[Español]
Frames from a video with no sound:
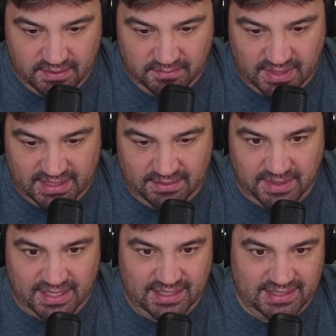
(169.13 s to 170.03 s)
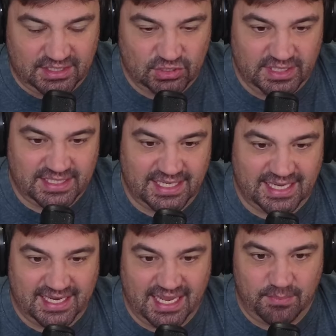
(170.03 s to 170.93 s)
Vale, vale, y eso es
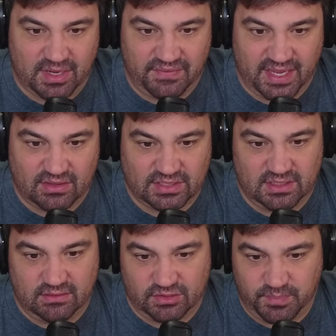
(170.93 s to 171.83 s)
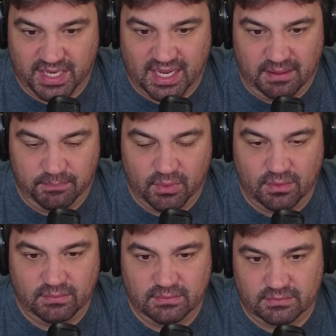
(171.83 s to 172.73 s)
genial, porque fijaros, él nos pega,
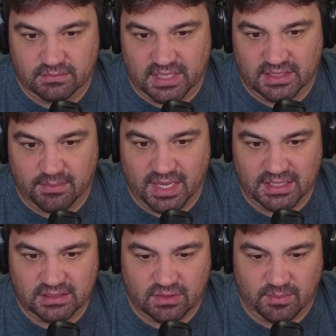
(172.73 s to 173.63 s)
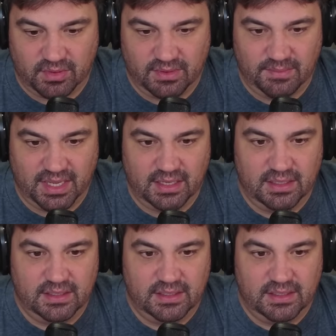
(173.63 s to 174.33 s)
pum, 20 más, no hay problema.